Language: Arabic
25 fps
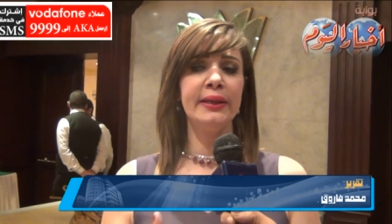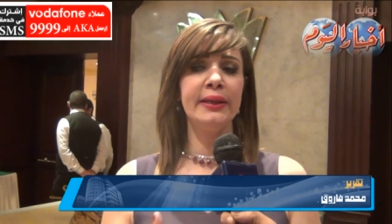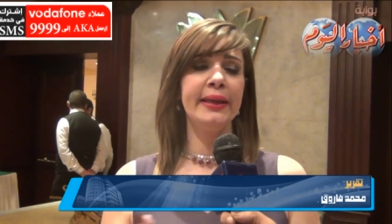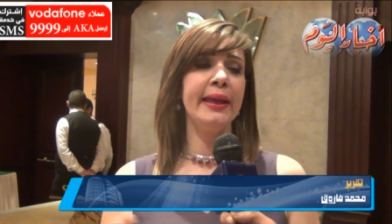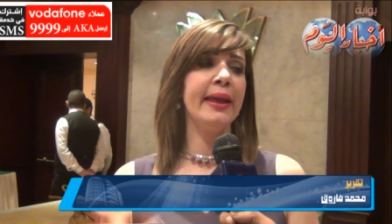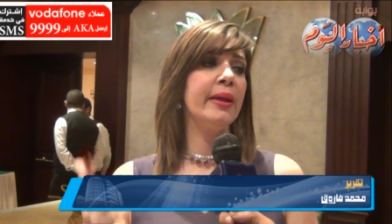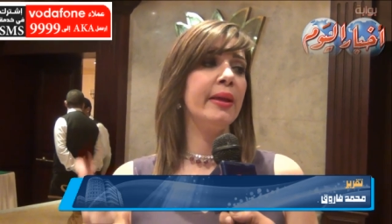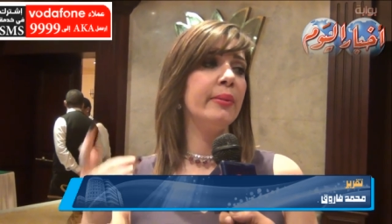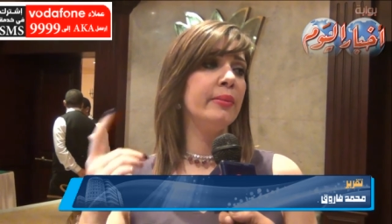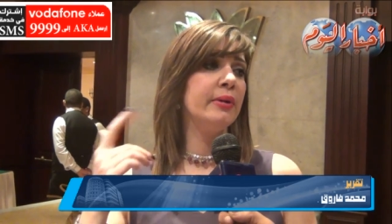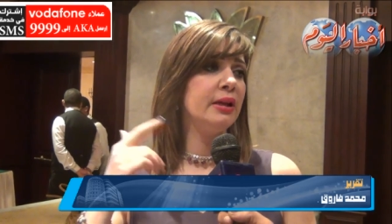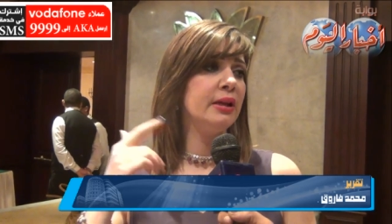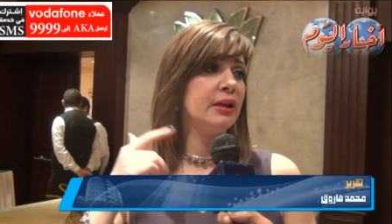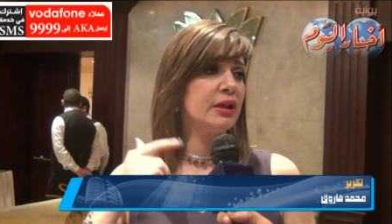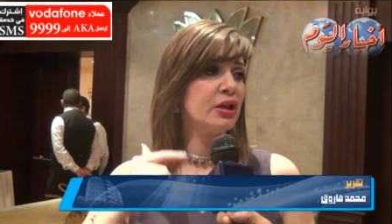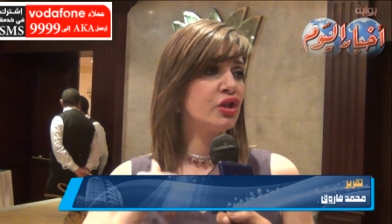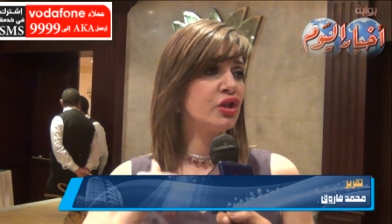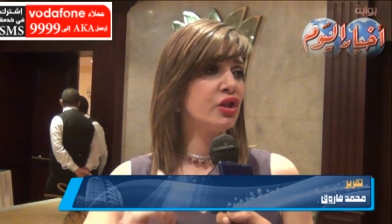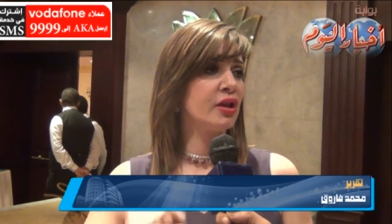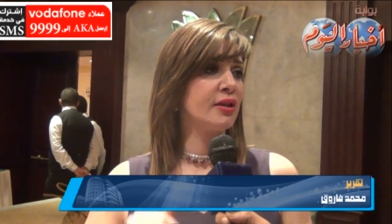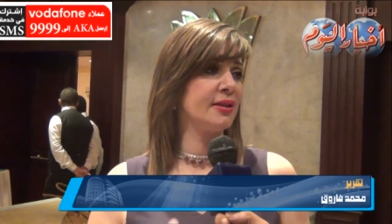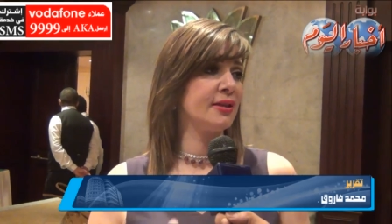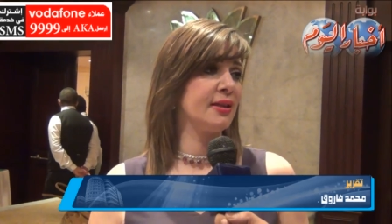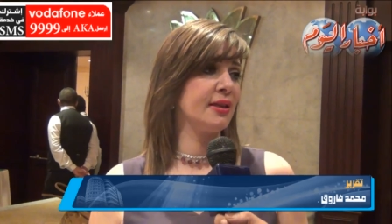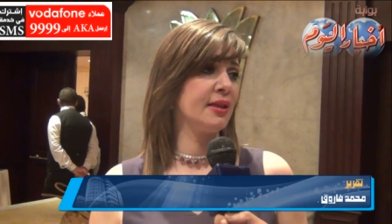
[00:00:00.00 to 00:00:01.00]
كامل
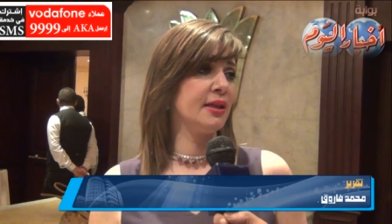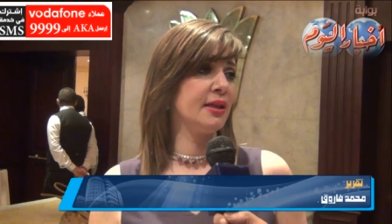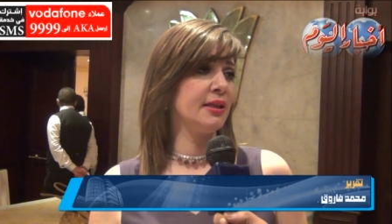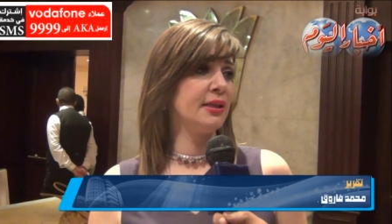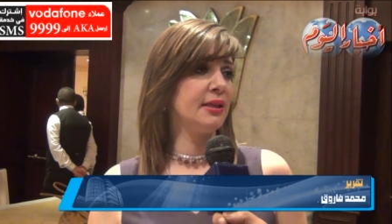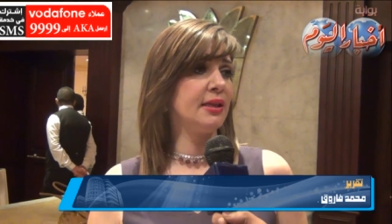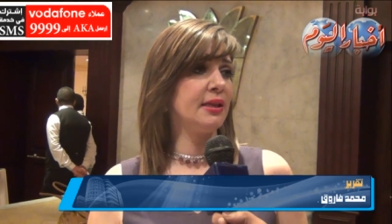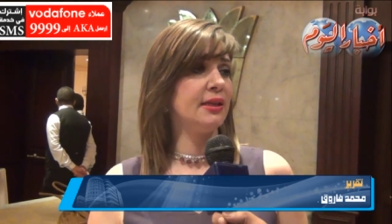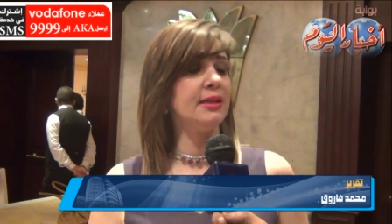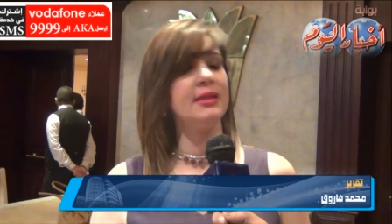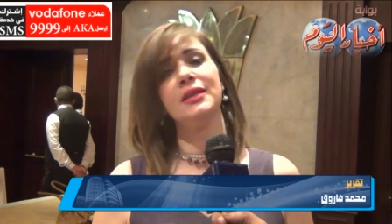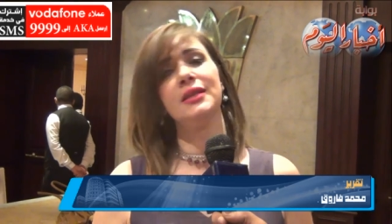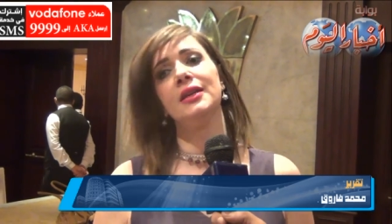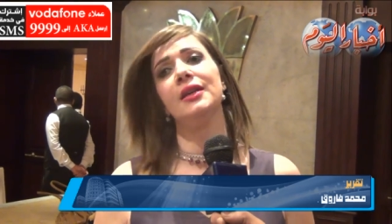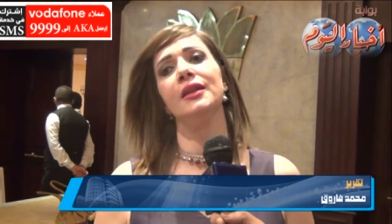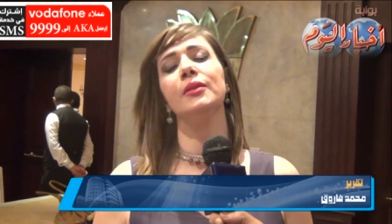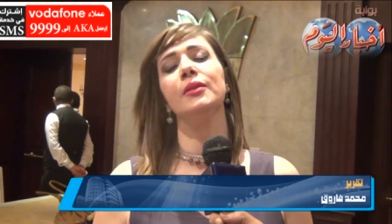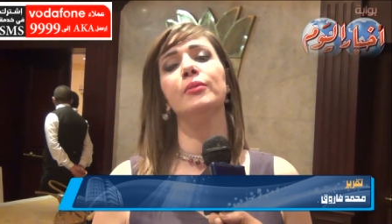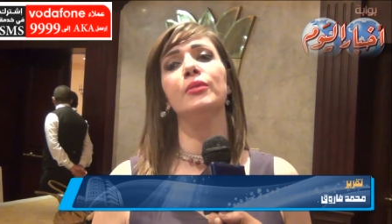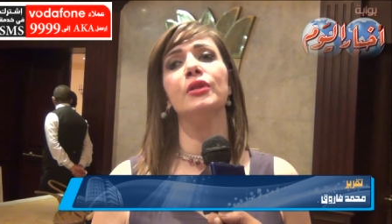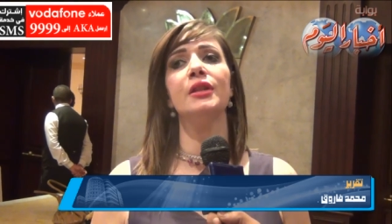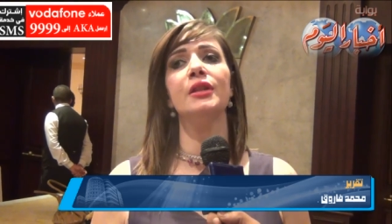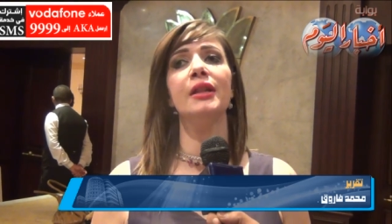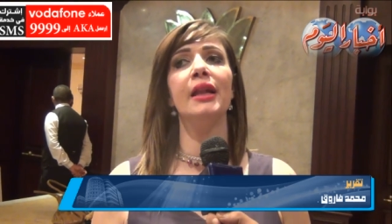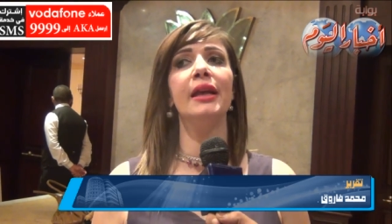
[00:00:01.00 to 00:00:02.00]
للشخصيه ديت يعني
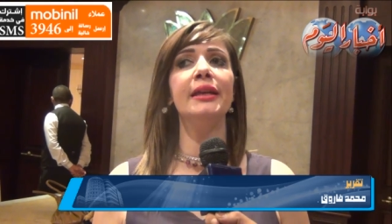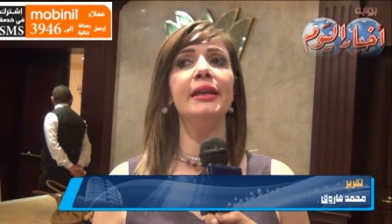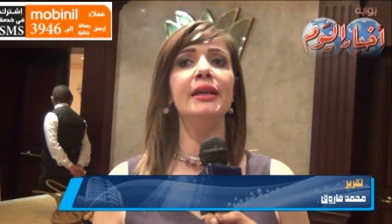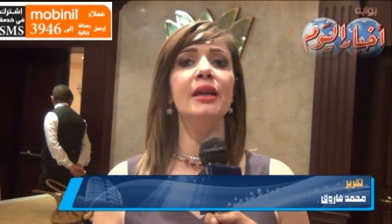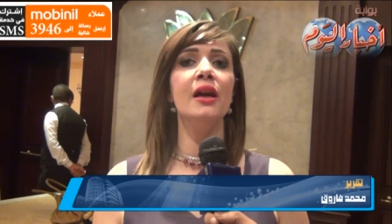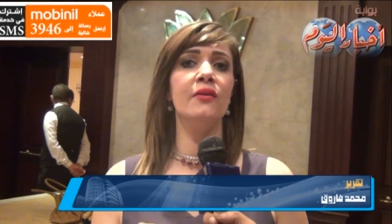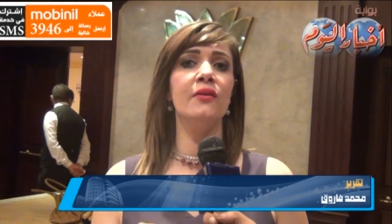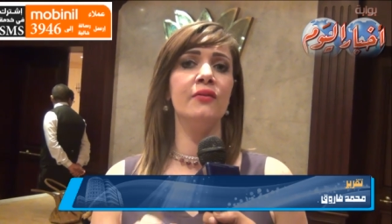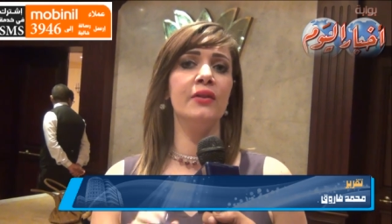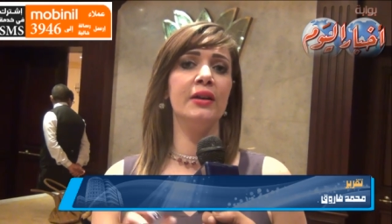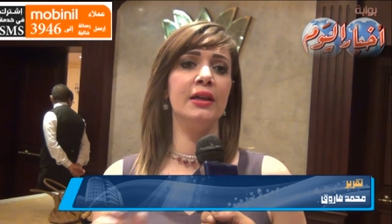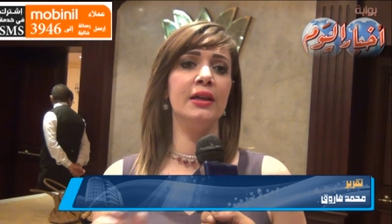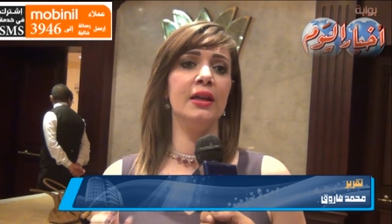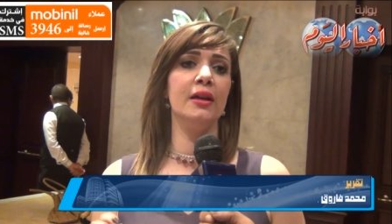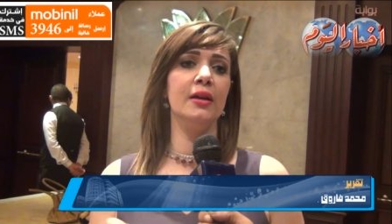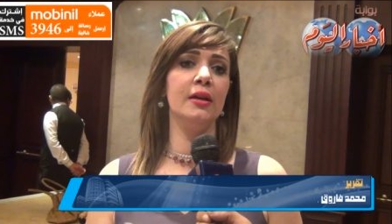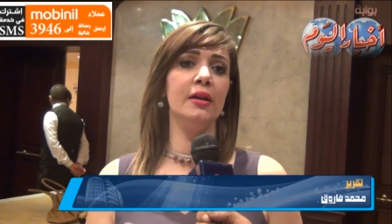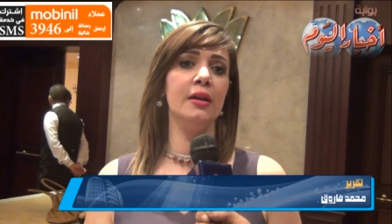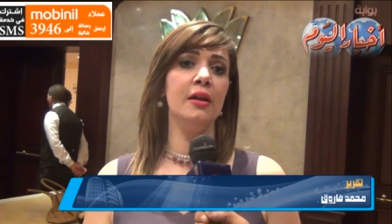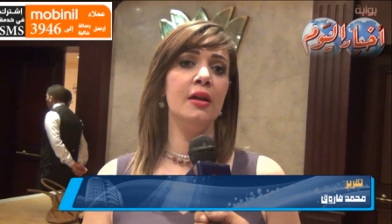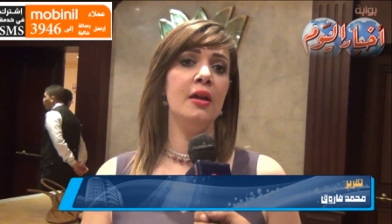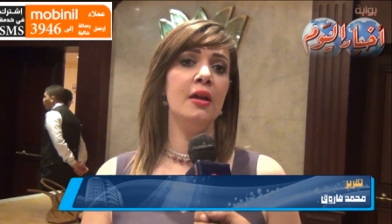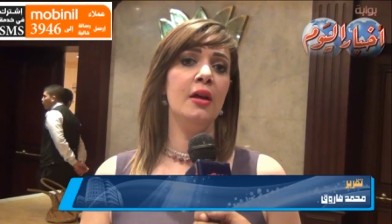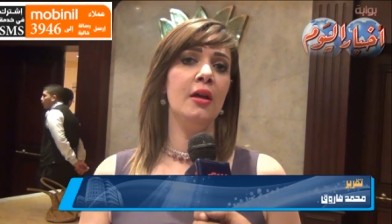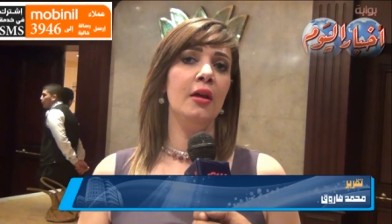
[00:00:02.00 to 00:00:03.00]
بنلاقيها فجاه